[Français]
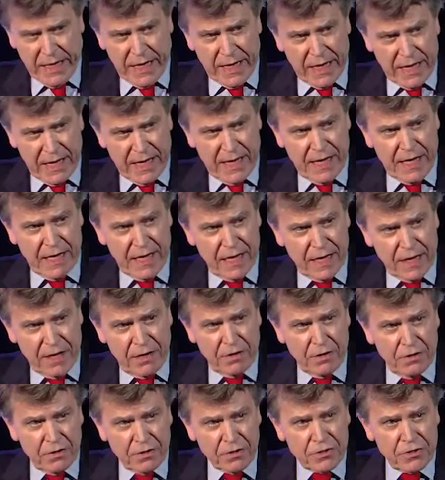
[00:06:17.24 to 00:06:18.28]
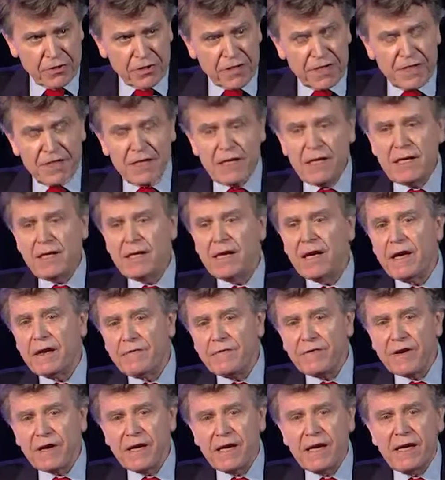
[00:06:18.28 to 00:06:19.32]
Et ceci est
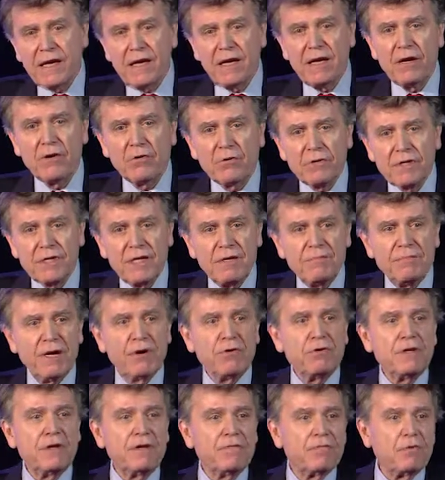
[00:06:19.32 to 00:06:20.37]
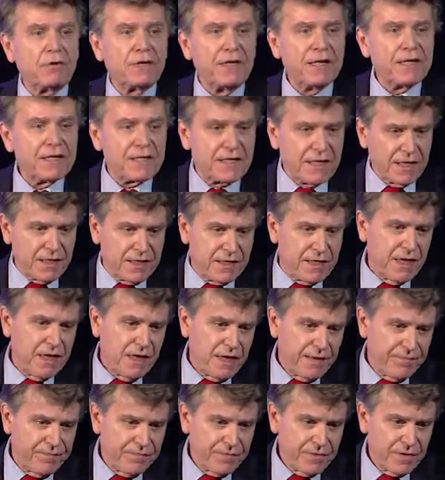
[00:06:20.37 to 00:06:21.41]
vrai aussi bien au niveau des
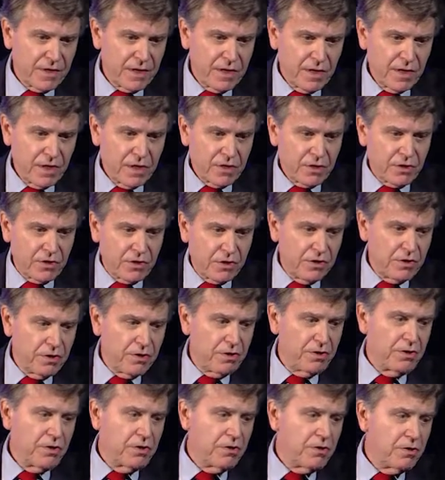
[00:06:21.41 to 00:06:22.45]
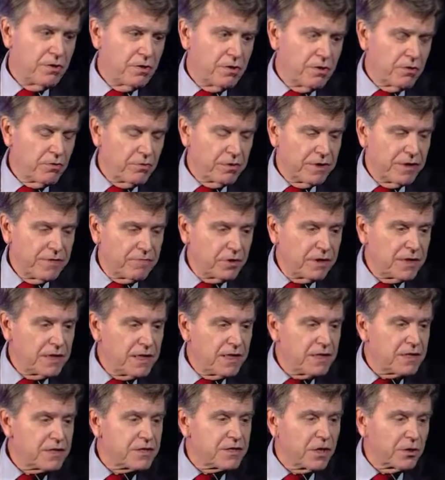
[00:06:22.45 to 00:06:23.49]
États qu'au euh, au niveau
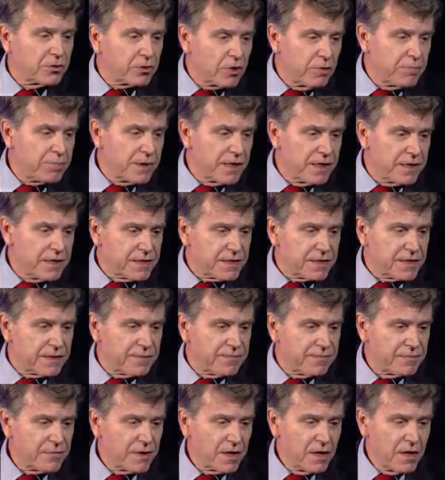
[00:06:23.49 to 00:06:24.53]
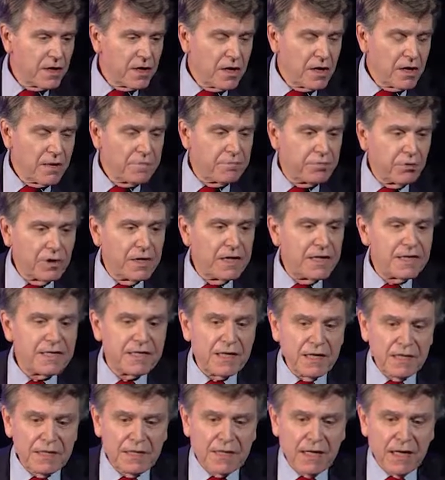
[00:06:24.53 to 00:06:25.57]
des entreprises. Pour
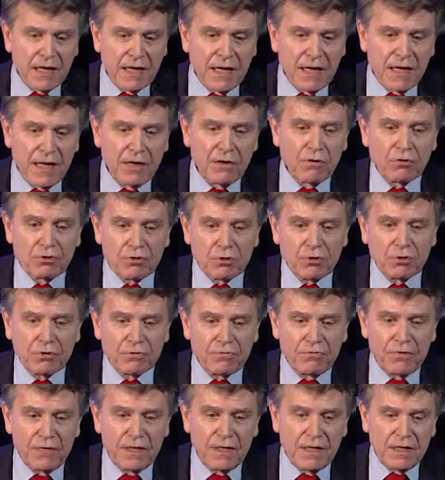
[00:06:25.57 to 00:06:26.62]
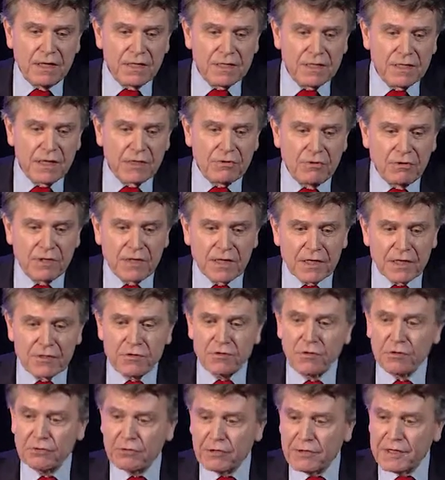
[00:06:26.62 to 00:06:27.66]
les États, aujourd'hui, c'est une
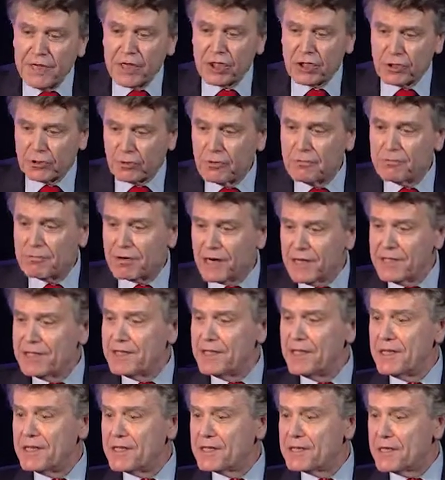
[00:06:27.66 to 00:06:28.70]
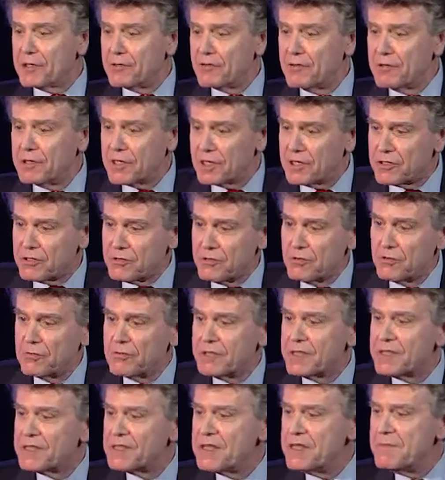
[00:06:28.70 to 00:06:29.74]
question de national branding, c'est une
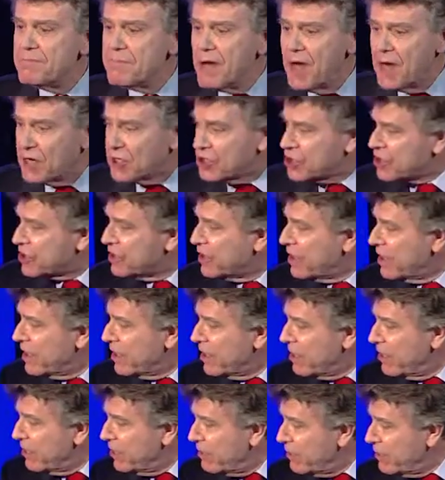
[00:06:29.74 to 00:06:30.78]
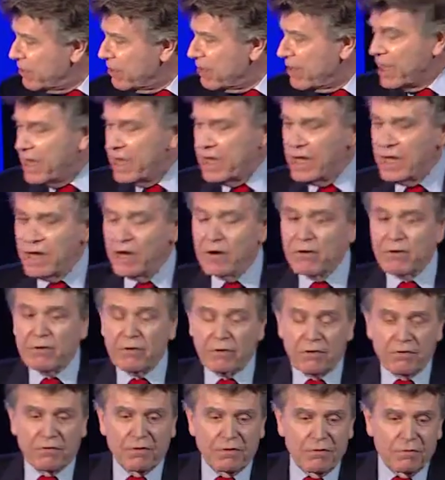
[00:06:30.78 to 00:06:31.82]
question d'image. Euh,
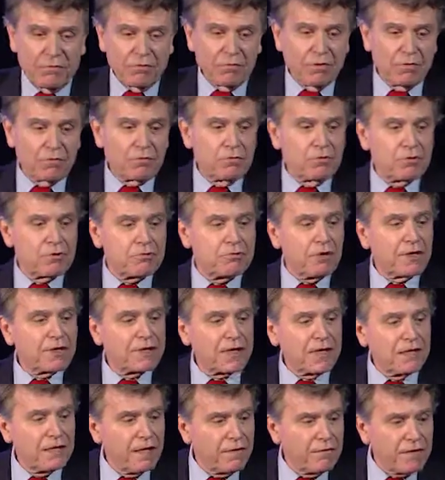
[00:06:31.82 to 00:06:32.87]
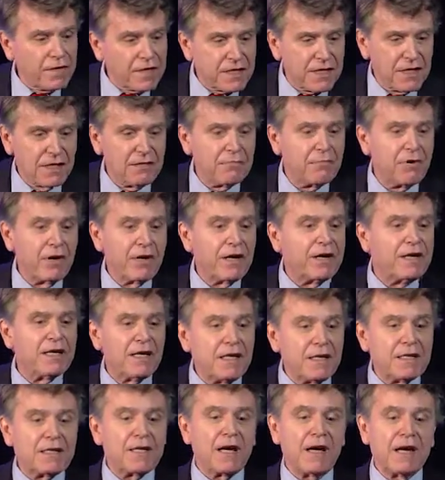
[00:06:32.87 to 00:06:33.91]
on, conçoit très difficilement un
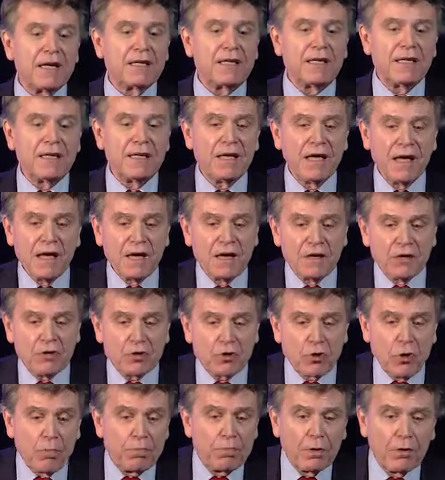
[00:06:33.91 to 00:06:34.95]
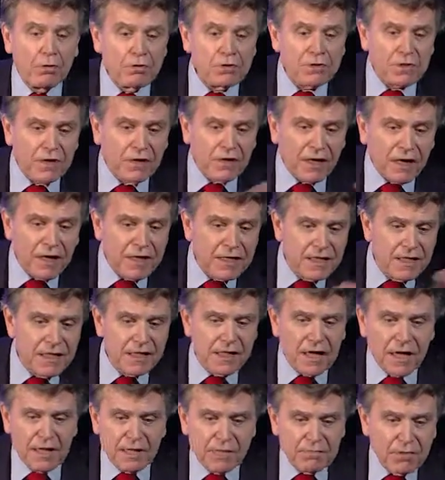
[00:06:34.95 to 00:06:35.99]
État qui s'oppose
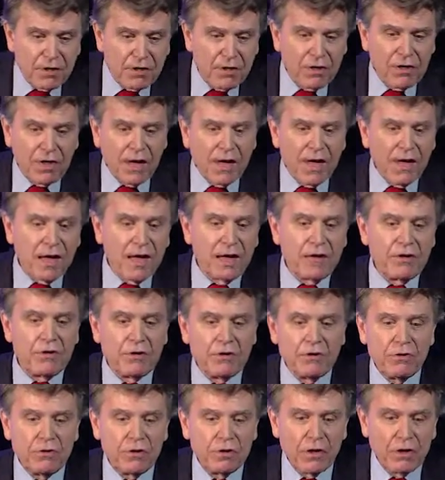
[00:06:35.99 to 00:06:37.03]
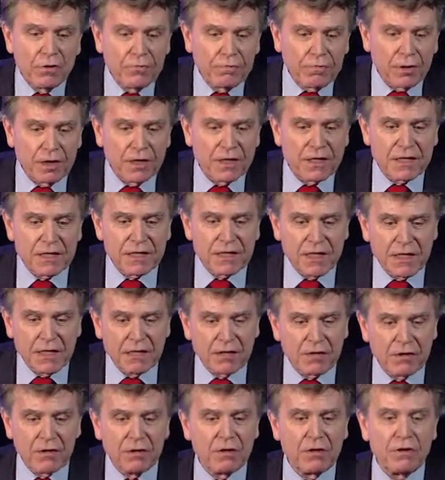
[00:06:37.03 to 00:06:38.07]
radicalement à une
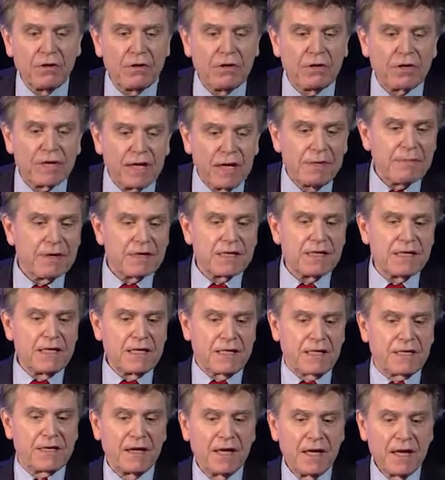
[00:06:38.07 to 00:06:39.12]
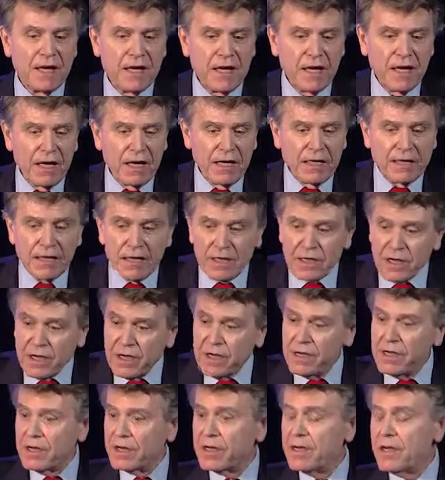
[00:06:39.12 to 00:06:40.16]
politique euh, climatique. Et
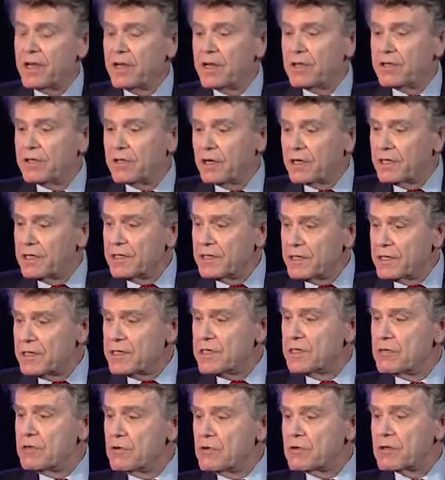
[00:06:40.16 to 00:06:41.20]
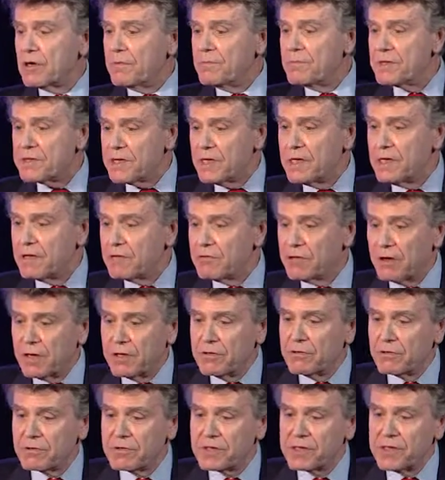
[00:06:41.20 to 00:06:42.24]
d'ailleurs, dans les décisions comme celles qu'ont
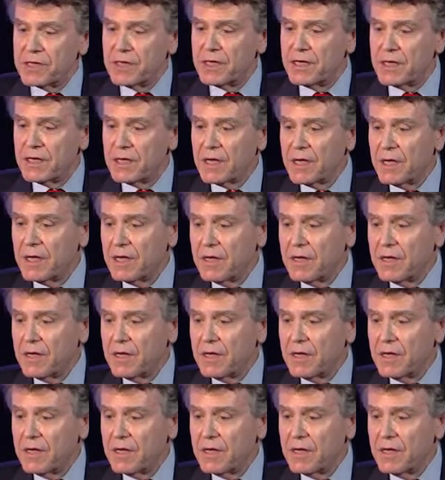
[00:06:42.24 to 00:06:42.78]
annoncées